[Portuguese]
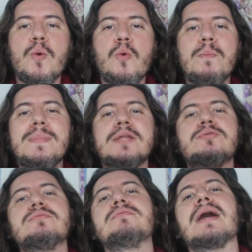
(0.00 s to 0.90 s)
O
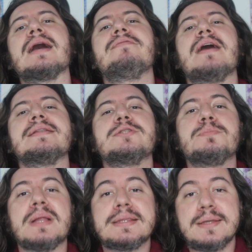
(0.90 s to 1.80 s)
mito da caverna de
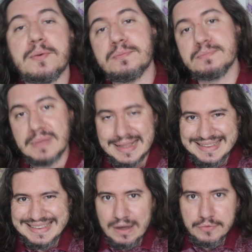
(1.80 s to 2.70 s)
Platão.
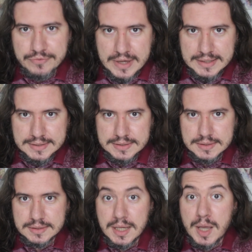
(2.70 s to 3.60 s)

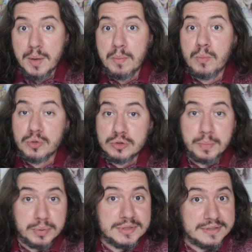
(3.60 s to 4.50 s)
Talvez, muito
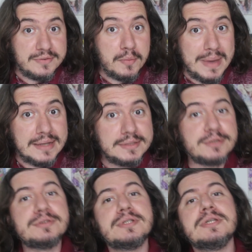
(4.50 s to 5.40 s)

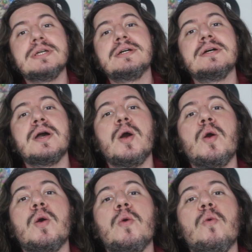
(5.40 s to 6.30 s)
possivelmente, eu diria,
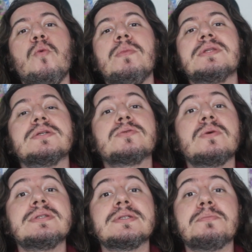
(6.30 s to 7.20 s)
uma das
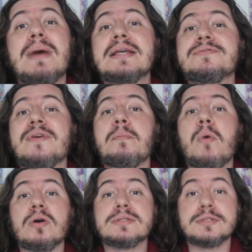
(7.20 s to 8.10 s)
coisas mais
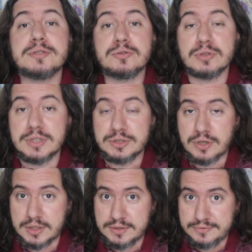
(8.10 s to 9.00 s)
famosas de toda a
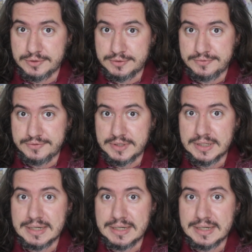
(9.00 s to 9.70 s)
história da filosofia.